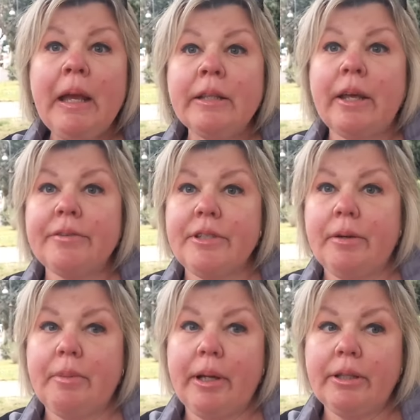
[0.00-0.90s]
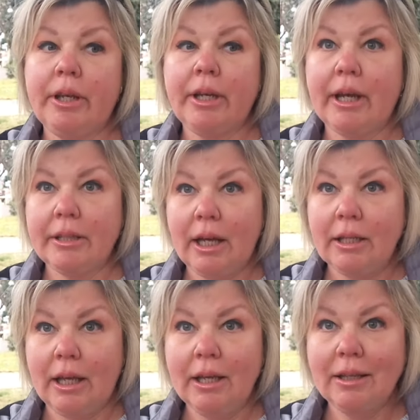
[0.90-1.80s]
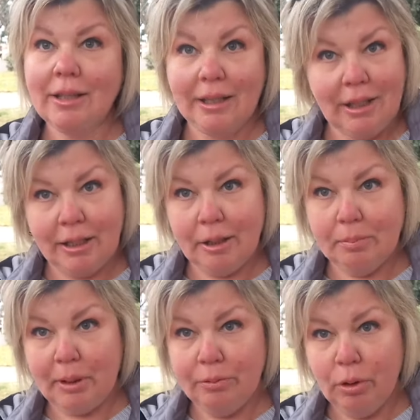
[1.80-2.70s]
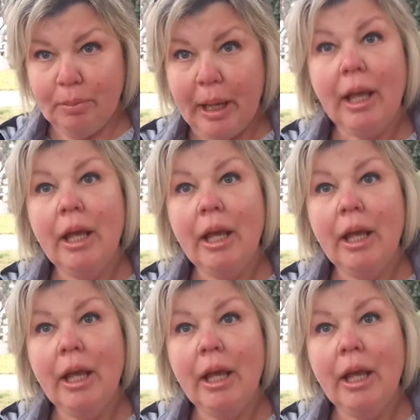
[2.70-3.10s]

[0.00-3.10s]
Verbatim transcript: на все мои три канала на данной платформе,